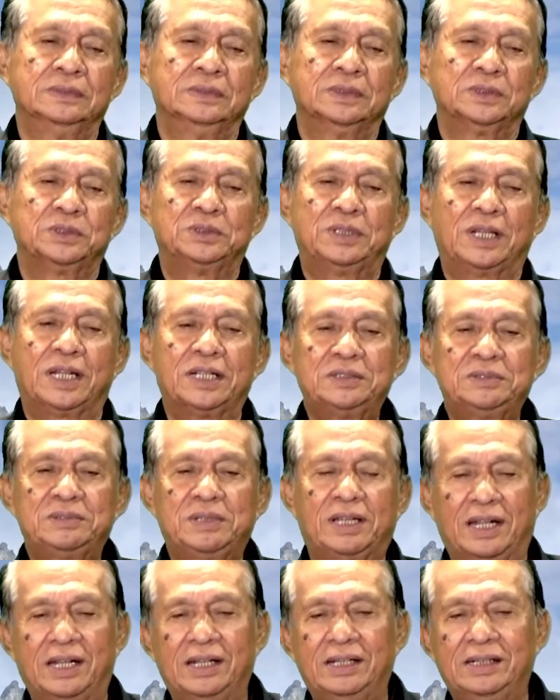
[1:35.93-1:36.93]

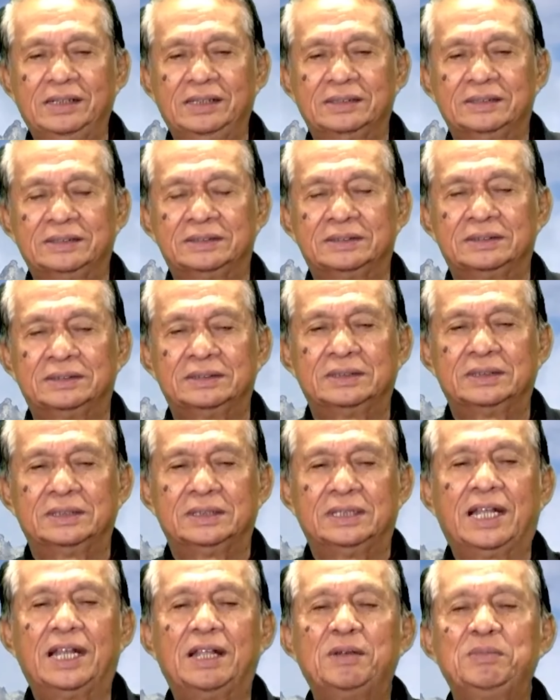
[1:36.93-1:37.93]
Saudara-saudara,
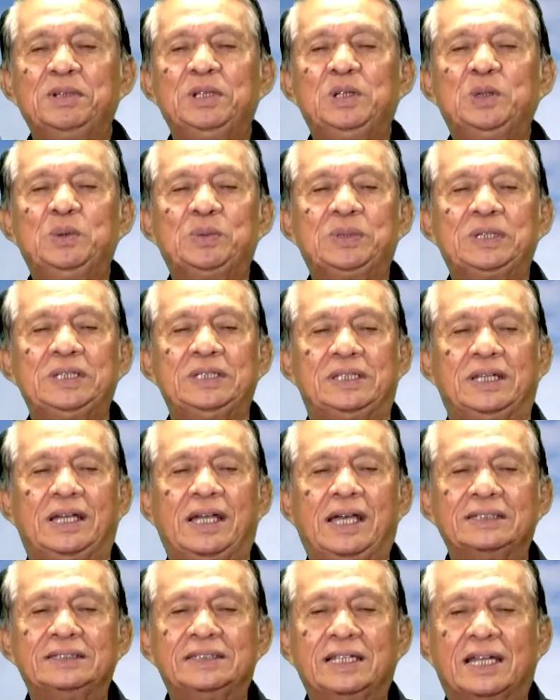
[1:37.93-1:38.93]
dalam hidup kita
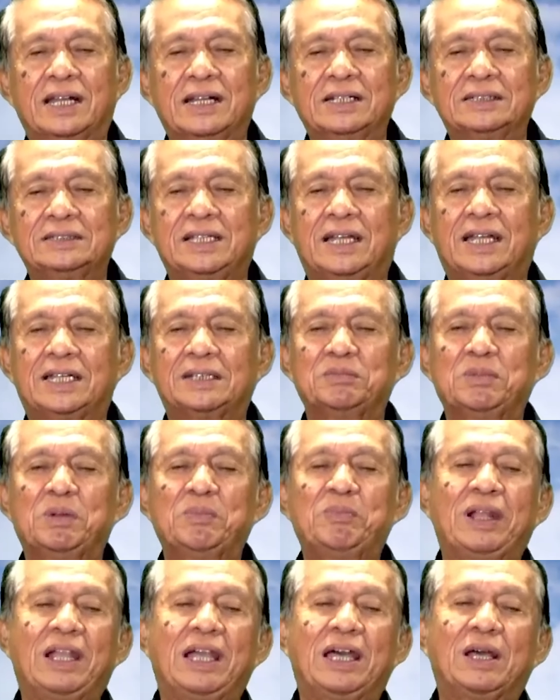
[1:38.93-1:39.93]
ajaran sangat
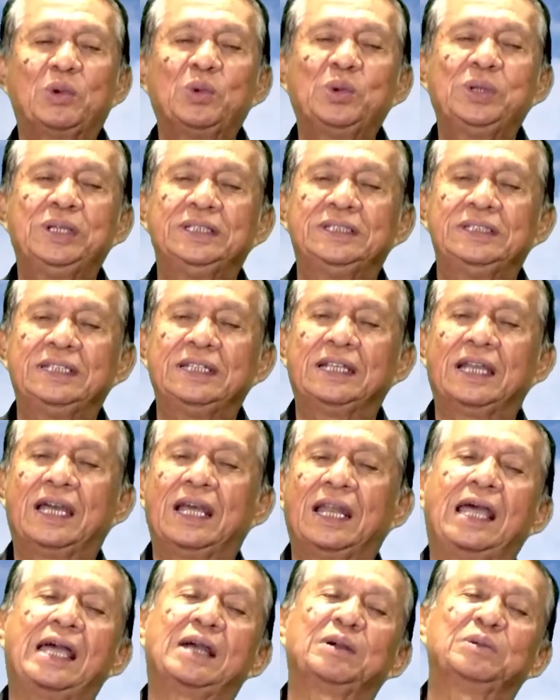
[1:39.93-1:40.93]
mempengaruhi tingkah
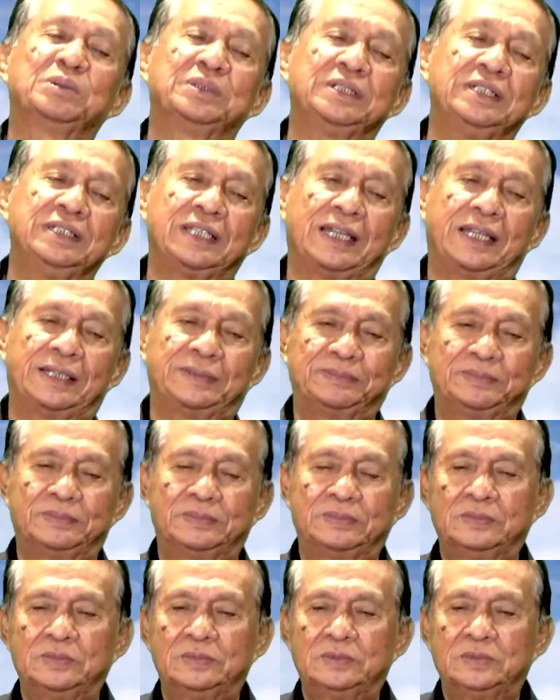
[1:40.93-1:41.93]
laku kita.
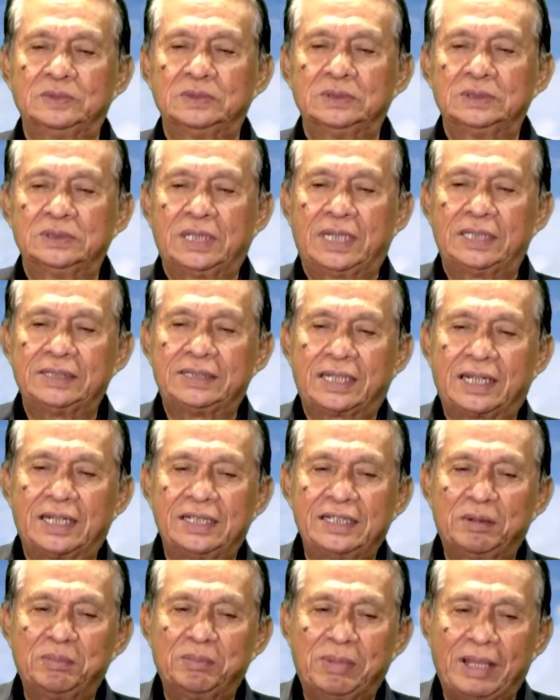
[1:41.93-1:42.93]
Ajaran
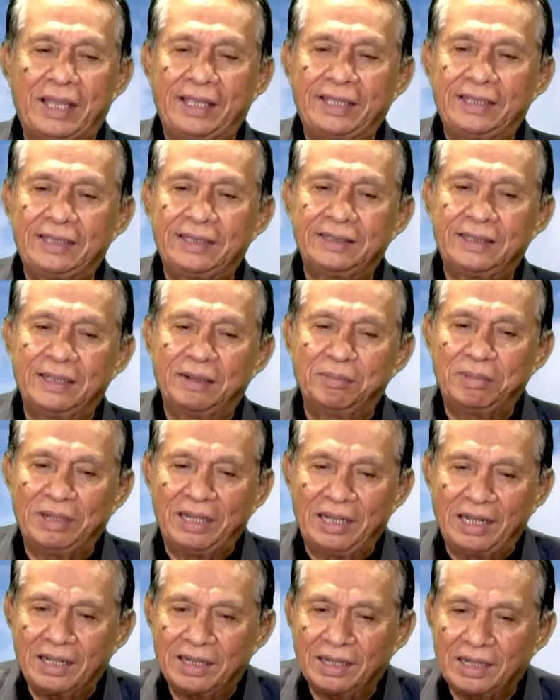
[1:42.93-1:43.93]
yang baik dan
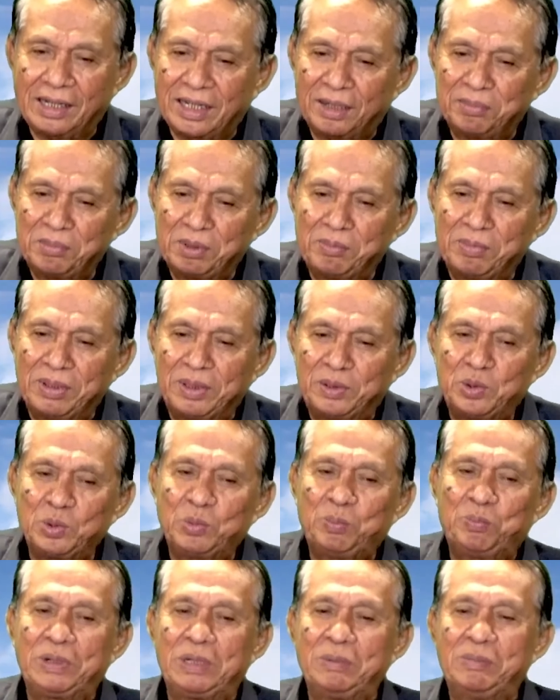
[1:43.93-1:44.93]
benar akan membentuk
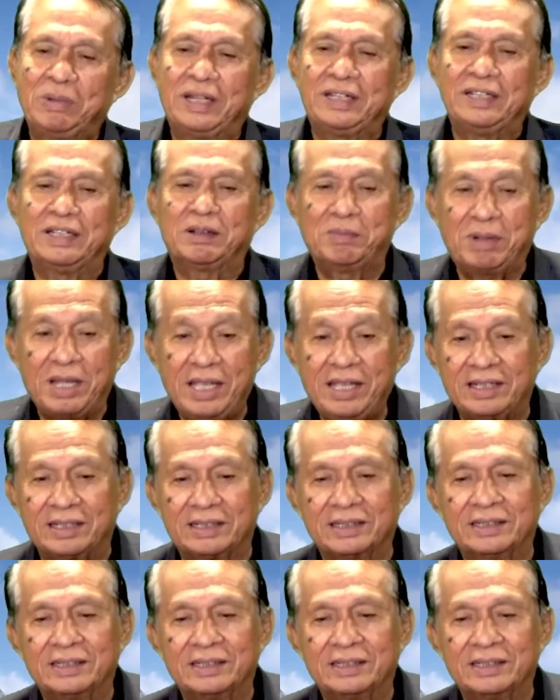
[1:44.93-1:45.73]
pribadi yang baik.